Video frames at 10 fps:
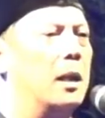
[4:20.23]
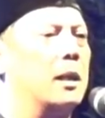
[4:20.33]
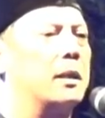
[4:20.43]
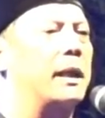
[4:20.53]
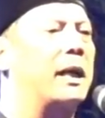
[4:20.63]

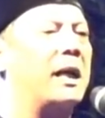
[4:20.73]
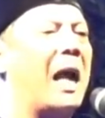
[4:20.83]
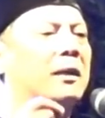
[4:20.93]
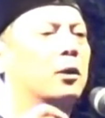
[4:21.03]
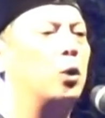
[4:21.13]

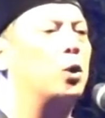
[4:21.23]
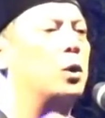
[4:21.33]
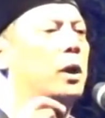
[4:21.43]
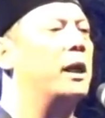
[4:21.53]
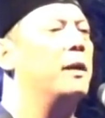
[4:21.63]

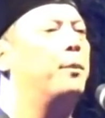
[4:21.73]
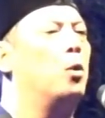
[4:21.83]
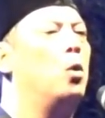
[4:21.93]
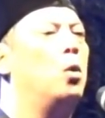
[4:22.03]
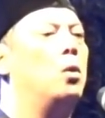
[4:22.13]
100
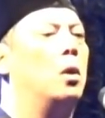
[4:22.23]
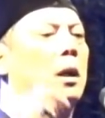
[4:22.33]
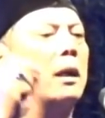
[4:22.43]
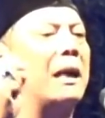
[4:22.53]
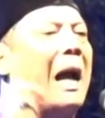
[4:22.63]
ribu
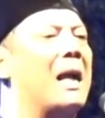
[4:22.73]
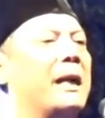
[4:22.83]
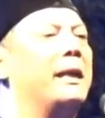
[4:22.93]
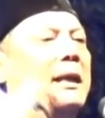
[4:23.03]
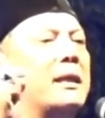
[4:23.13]

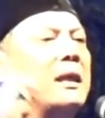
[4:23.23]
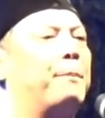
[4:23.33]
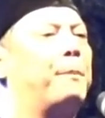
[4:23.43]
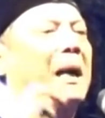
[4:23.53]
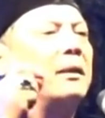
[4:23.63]
kali
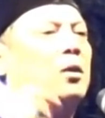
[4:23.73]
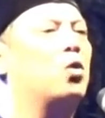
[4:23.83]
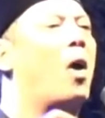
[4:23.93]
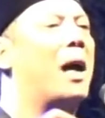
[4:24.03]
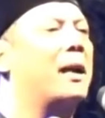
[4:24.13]
cepat
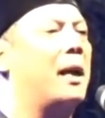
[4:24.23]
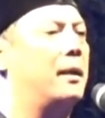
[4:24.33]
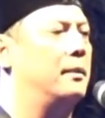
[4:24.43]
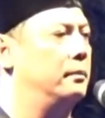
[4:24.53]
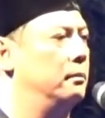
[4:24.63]

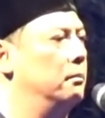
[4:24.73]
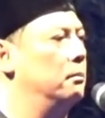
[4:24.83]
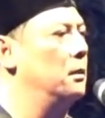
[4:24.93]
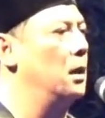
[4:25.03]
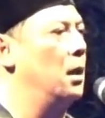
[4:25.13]
suara
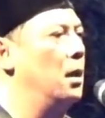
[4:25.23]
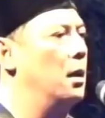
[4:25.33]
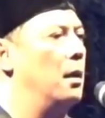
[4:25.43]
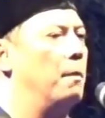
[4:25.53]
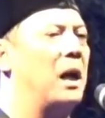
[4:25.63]

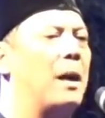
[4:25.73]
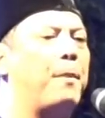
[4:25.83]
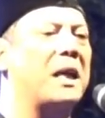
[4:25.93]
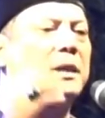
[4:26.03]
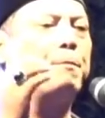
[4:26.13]

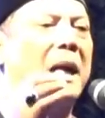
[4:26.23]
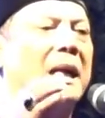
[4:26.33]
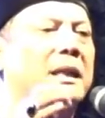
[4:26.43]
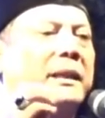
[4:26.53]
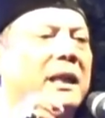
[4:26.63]
melepas
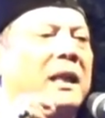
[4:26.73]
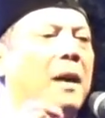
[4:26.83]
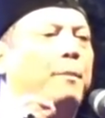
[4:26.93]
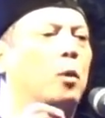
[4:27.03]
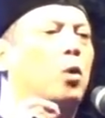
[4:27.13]
panas
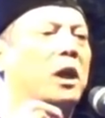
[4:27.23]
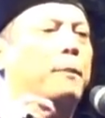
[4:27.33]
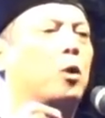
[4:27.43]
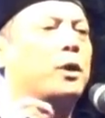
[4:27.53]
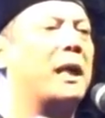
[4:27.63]
30
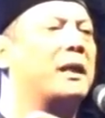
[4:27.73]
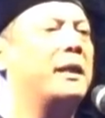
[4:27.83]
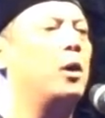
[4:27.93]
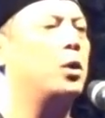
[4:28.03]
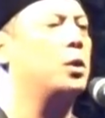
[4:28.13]
ribu
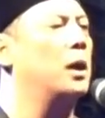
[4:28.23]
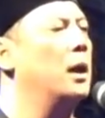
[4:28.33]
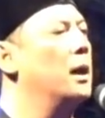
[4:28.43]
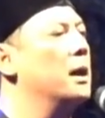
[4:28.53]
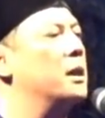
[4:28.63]

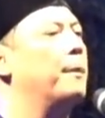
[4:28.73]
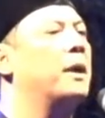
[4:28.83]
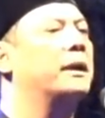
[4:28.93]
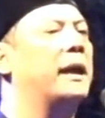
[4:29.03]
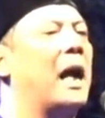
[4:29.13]
celcius
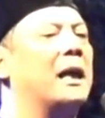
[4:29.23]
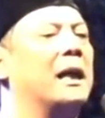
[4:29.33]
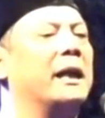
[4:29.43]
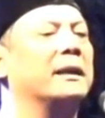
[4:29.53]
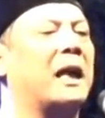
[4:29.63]
seperti
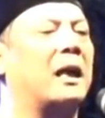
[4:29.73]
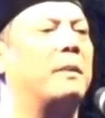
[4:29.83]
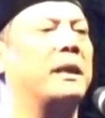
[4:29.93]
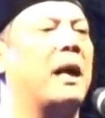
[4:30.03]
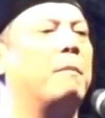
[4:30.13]
halilintar
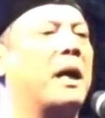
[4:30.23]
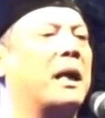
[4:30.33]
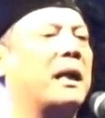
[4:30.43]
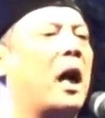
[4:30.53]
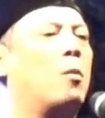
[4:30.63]

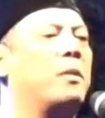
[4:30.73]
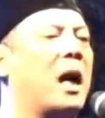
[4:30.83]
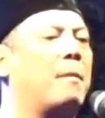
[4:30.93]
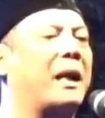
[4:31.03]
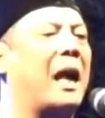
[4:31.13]
menyambar kaum
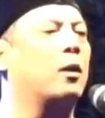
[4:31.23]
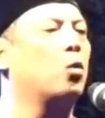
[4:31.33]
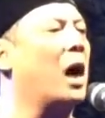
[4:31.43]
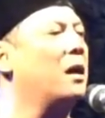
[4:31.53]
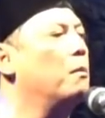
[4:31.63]
yang
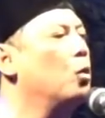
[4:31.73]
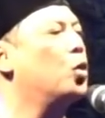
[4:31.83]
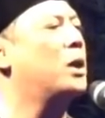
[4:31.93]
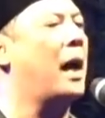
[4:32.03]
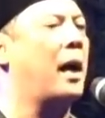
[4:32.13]
meragukan
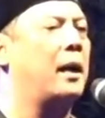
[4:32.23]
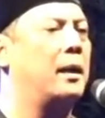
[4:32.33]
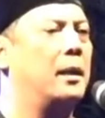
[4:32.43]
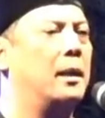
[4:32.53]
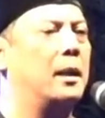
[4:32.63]
Musa
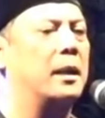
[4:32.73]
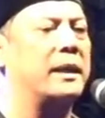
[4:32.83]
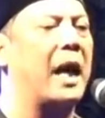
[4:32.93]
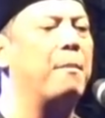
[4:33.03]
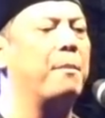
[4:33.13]

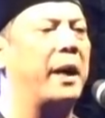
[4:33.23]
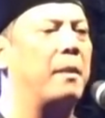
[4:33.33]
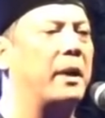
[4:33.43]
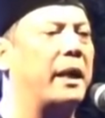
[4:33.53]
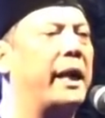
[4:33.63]
sampai
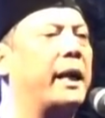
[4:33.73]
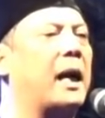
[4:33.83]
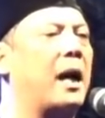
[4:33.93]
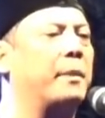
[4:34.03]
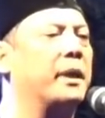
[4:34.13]

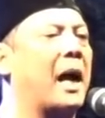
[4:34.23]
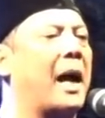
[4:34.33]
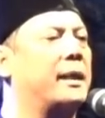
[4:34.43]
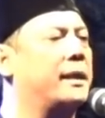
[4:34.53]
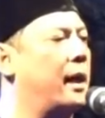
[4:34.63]
mereka
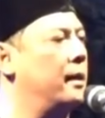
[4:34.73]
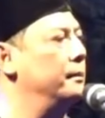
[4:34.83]
binasa